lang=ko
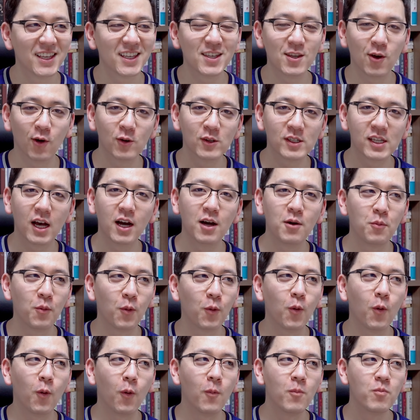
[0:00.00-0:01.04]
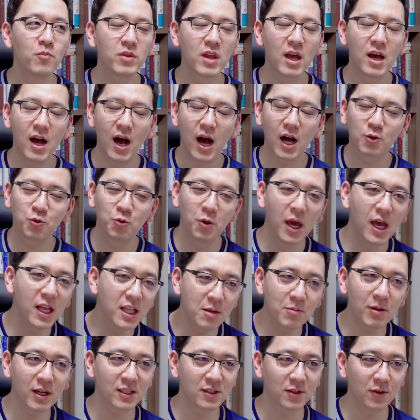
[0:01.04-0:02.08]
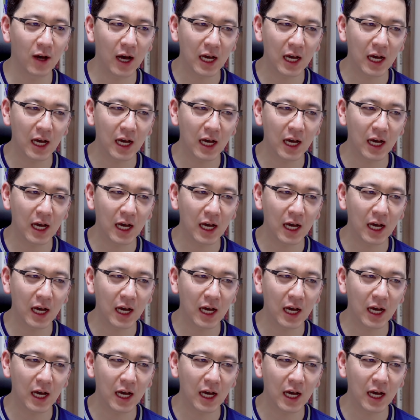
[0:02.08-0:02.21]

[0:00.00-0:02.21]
이 영상을 보고 아 괜히 봤어,